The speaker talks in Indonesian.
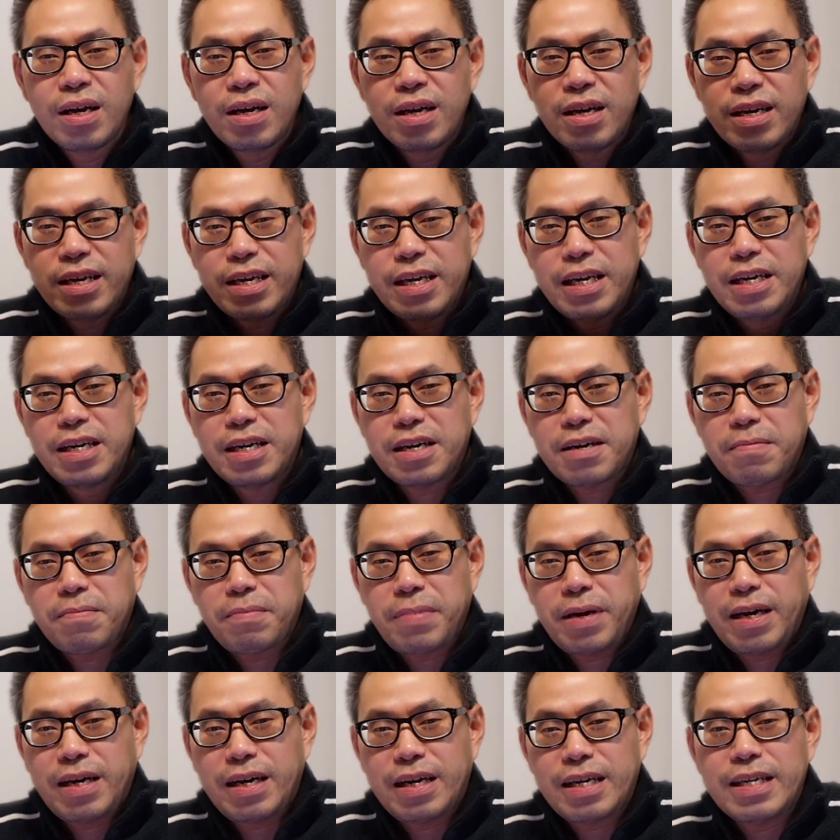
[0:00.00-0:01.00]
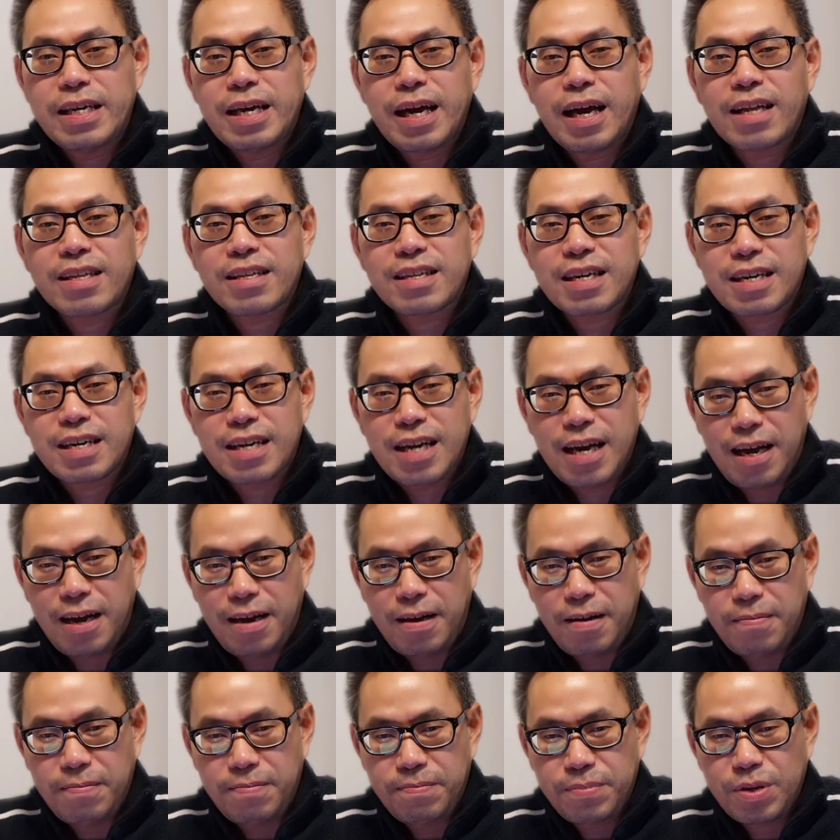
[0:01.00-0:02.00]
inner man yang
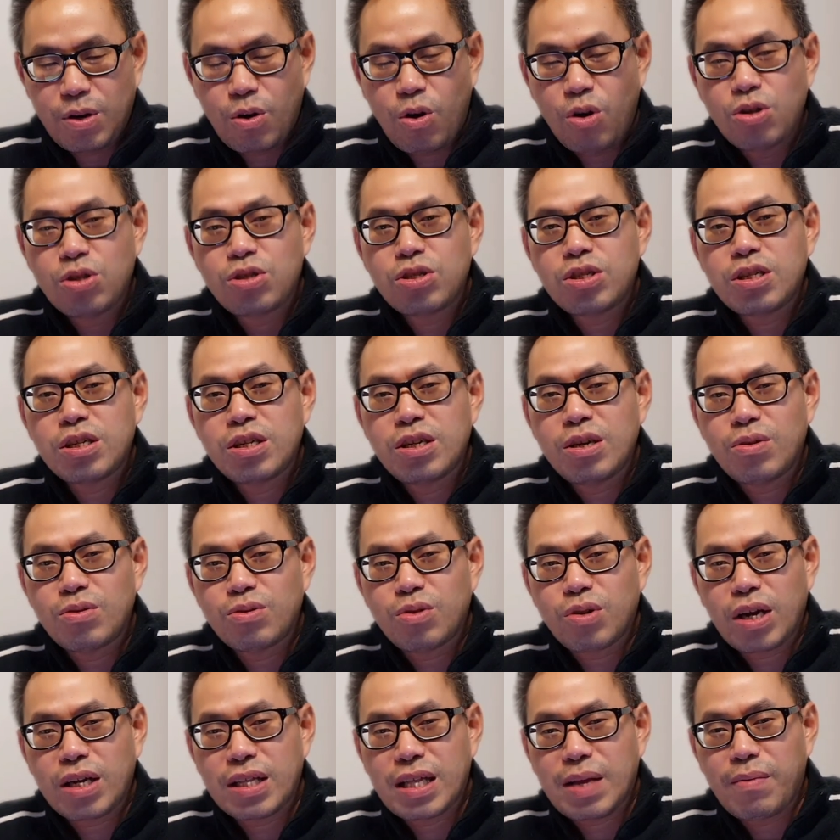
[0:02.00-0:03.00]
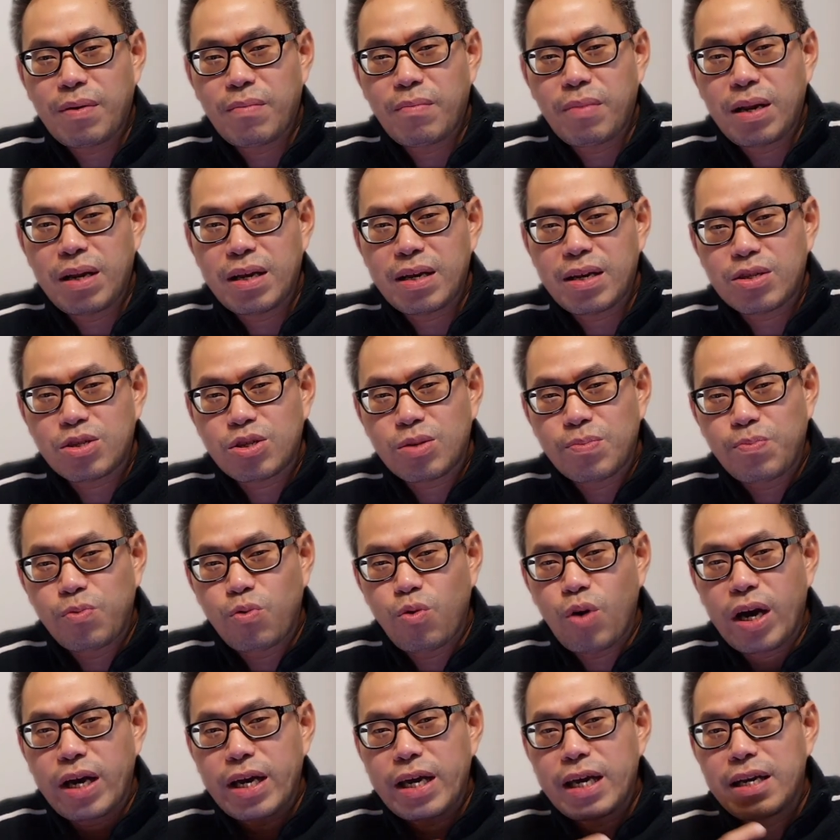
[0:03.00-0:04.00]
tenang. Kunci untuk kita memiliki
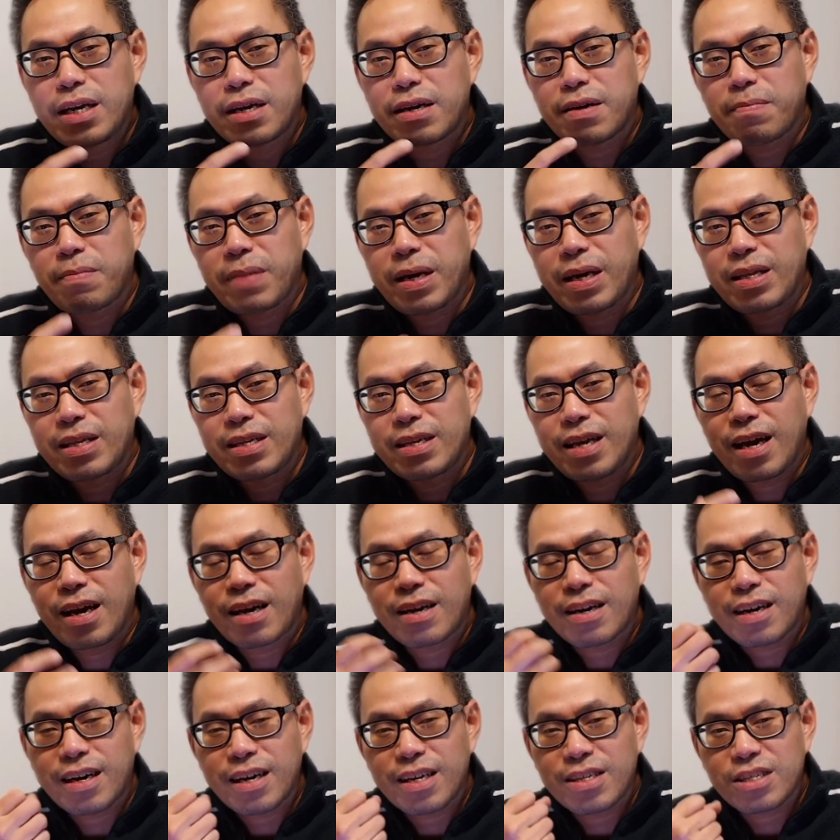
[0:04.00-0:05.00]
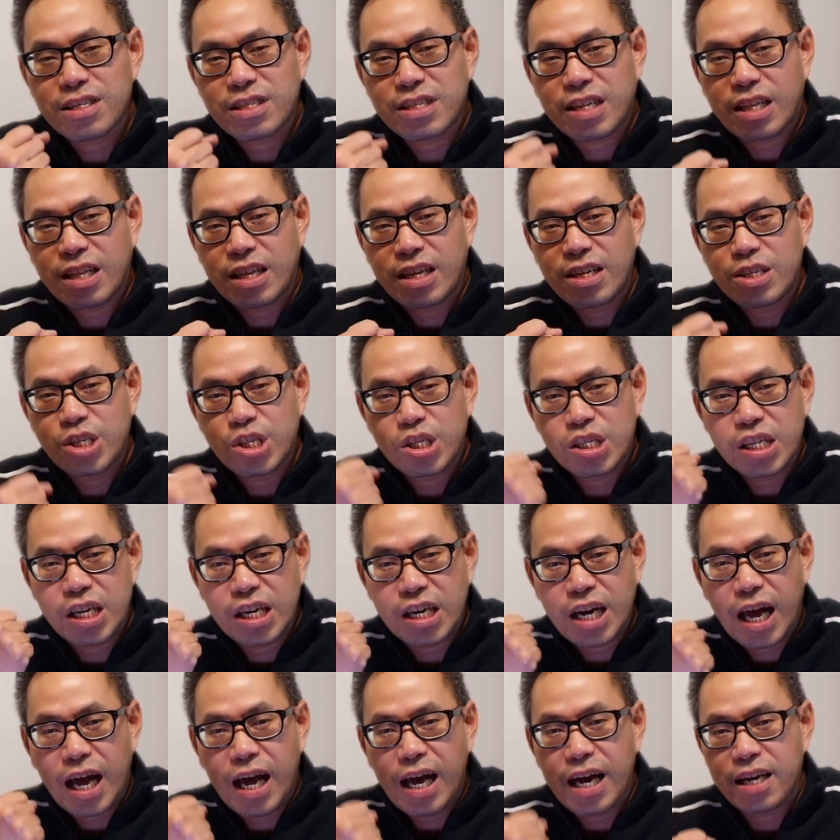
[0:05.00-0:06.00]
sebuah inner man yang rested,
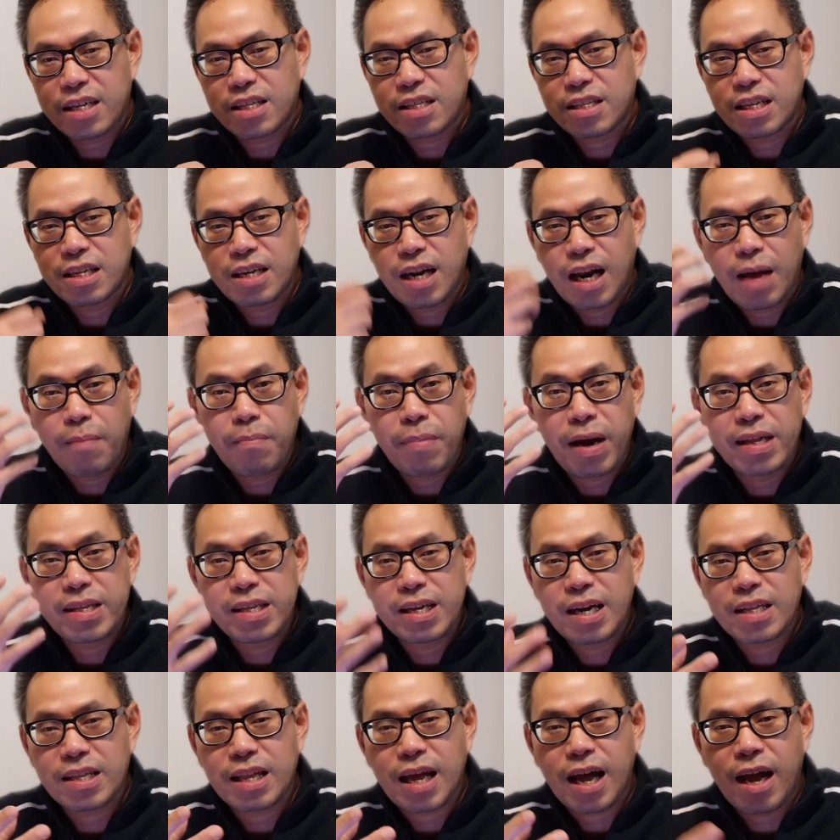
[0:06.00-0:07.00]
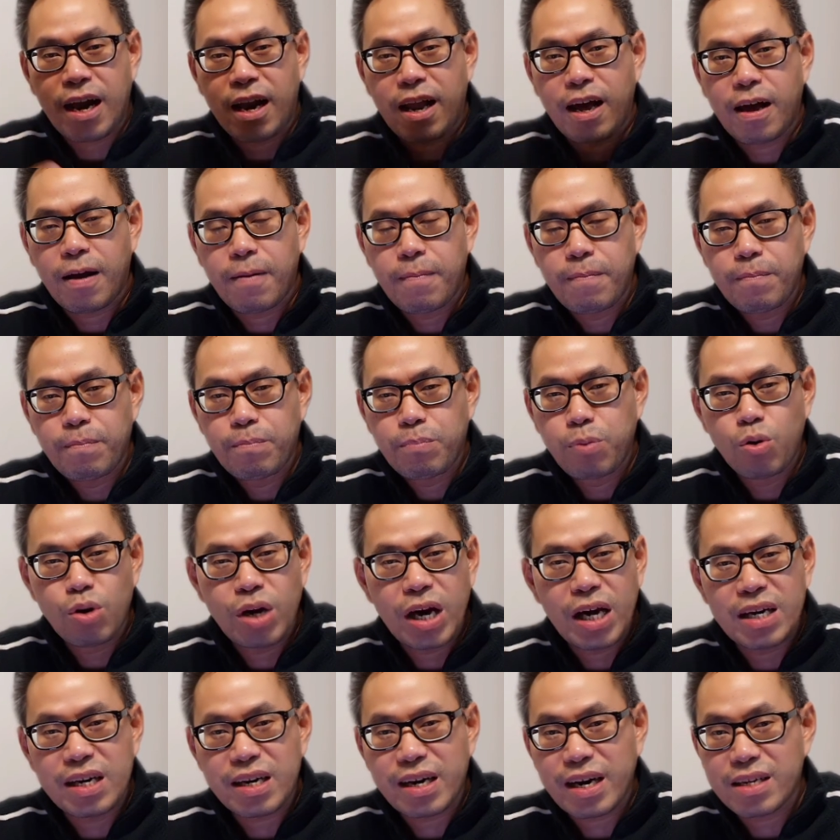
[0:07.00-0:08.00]
istirahat di dalam hadirat Allah
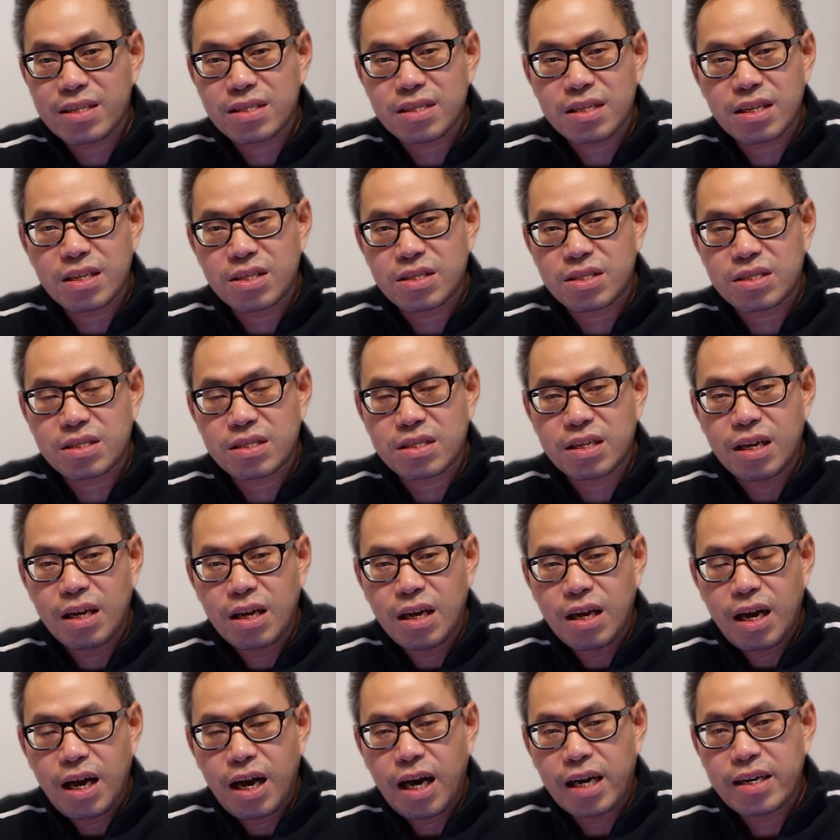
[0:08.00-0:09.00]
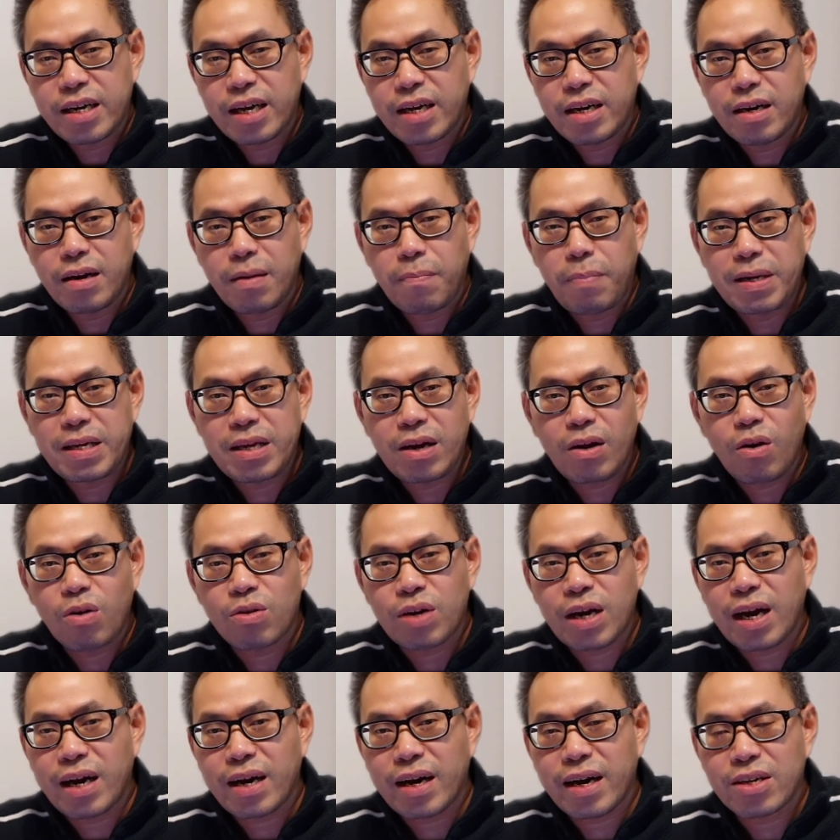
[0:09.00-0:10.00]
bukan restless. Hari ini banyak
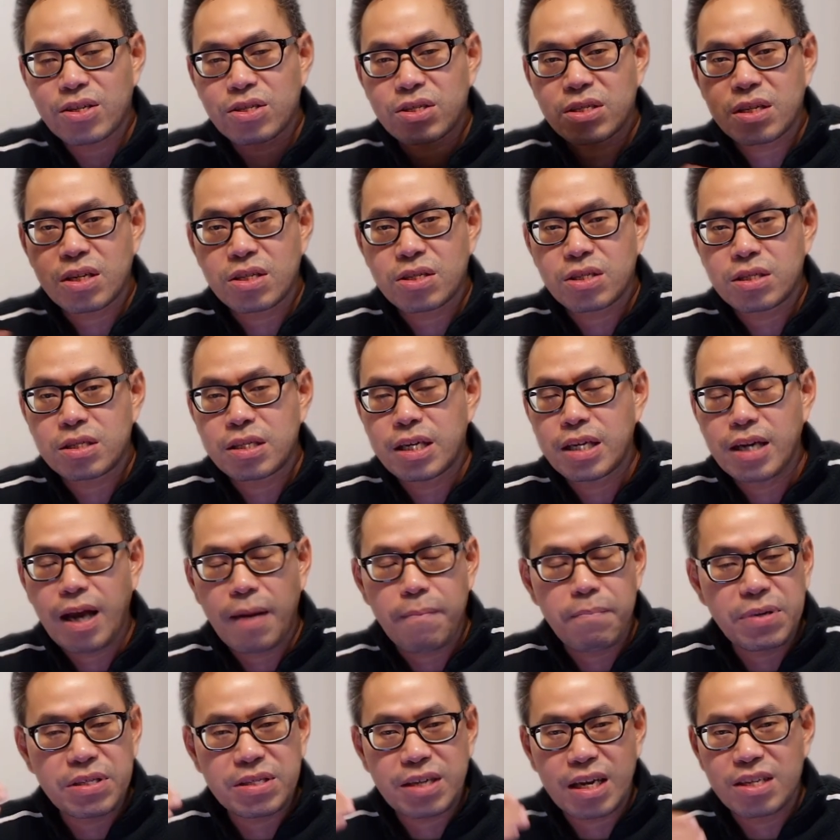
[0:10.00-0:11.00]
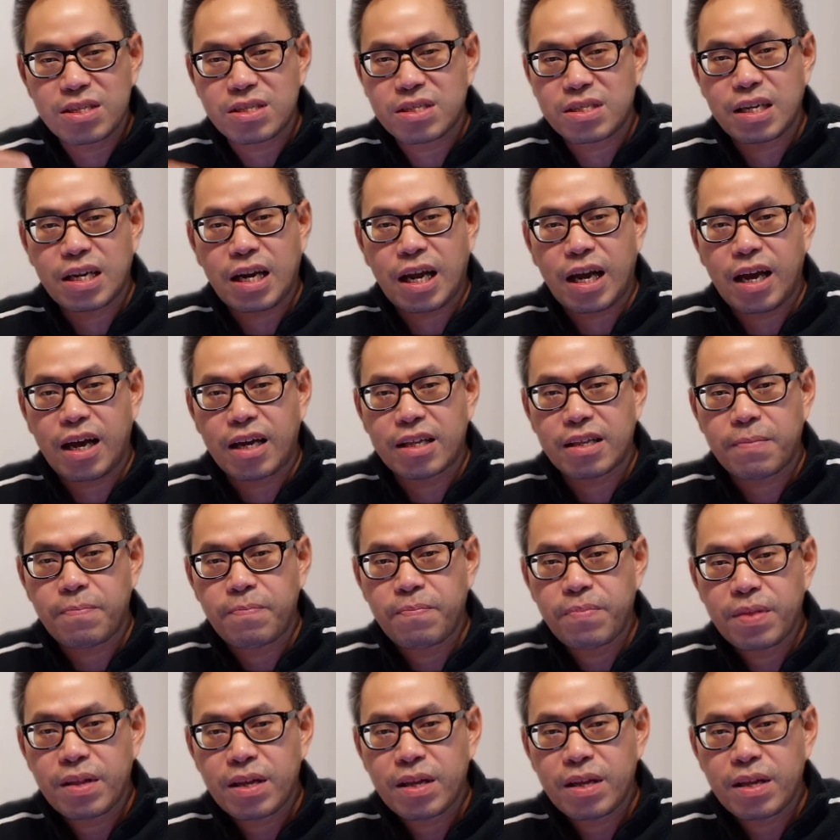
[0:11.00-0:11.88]
orang restless, tidak bisa istirahat.